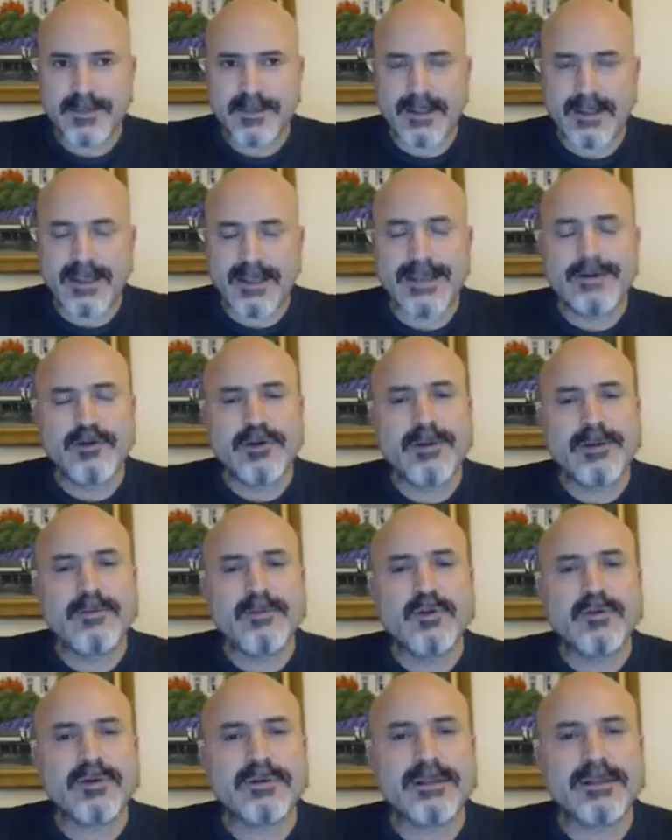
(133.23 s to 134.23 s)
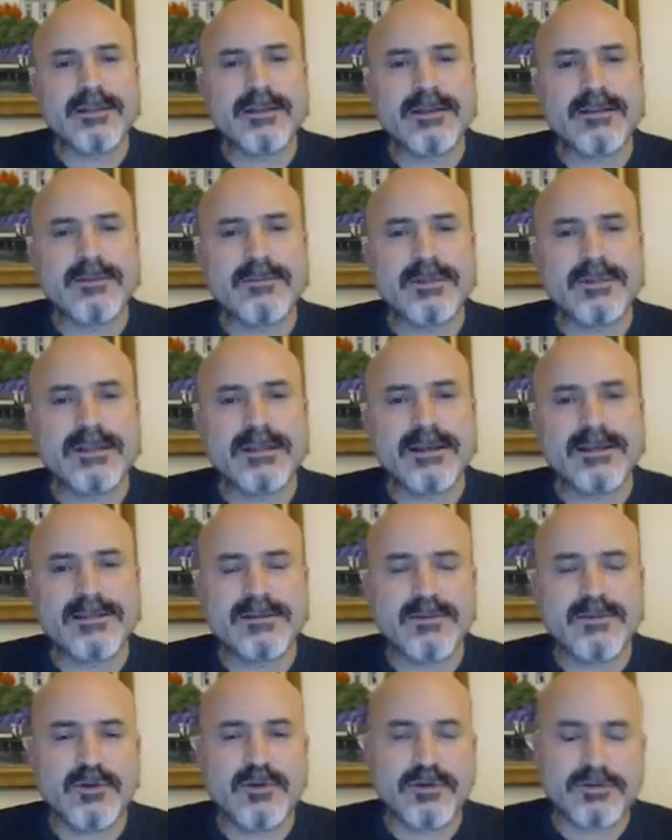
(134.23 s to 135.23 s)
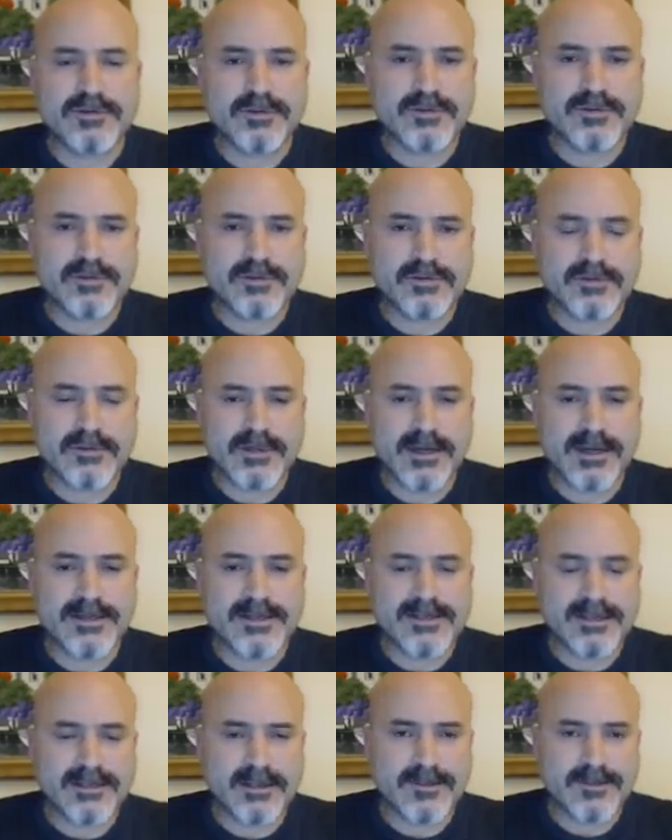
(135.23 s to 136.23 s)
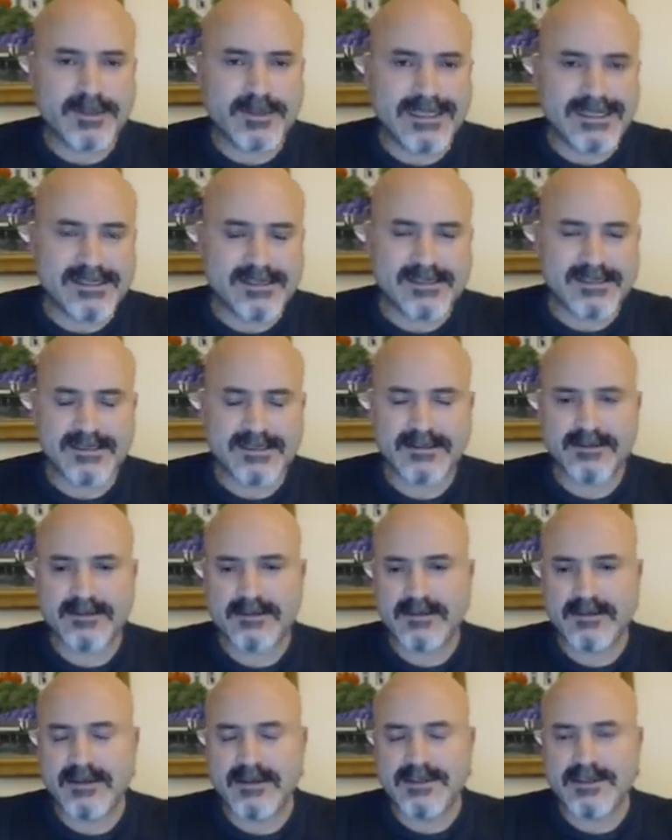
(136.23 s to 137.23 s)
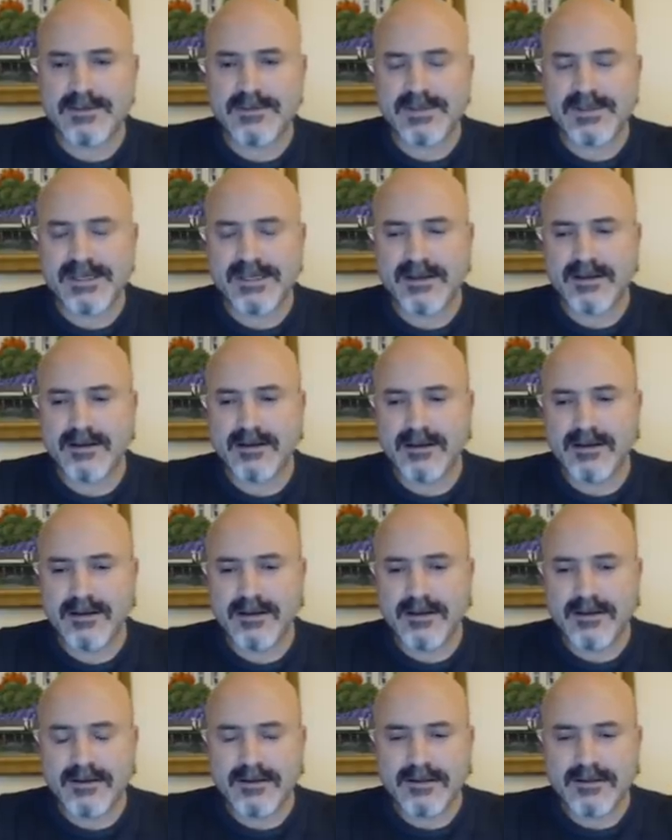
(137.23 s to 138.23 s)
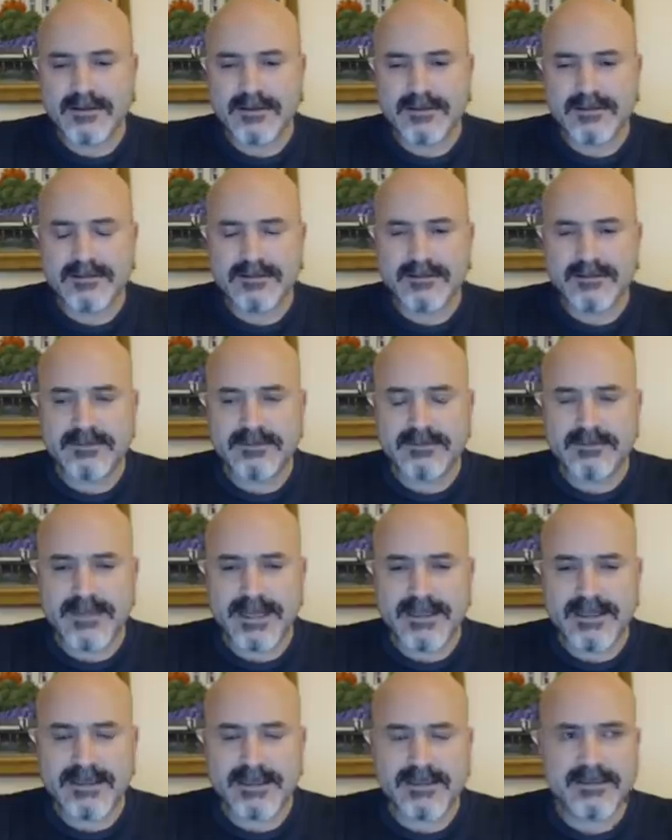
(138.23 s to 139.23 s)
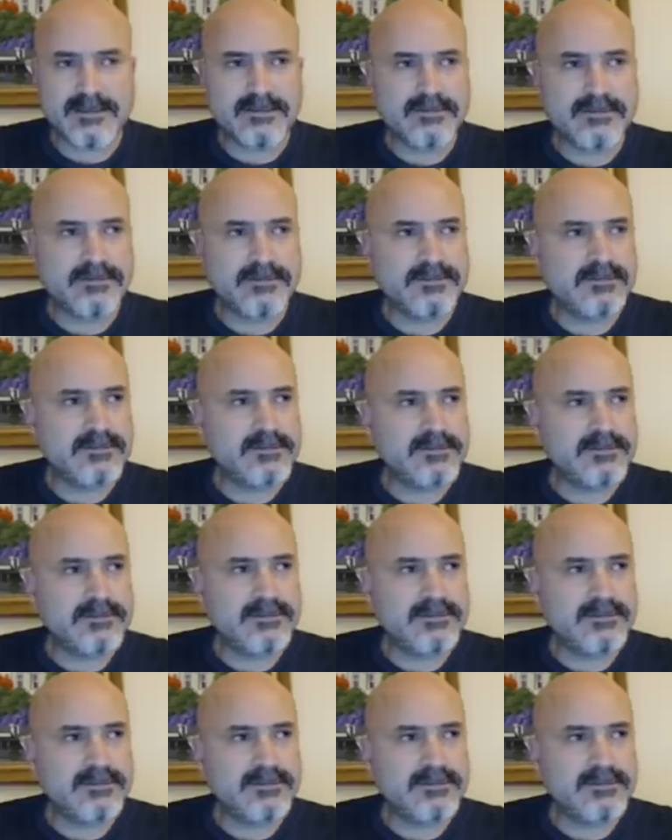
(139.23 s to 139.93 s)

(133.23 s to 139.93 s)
en önemli noktalardan bir tanesi biliyorsunuz Gaziantep Kilis ilçemize e, belki e,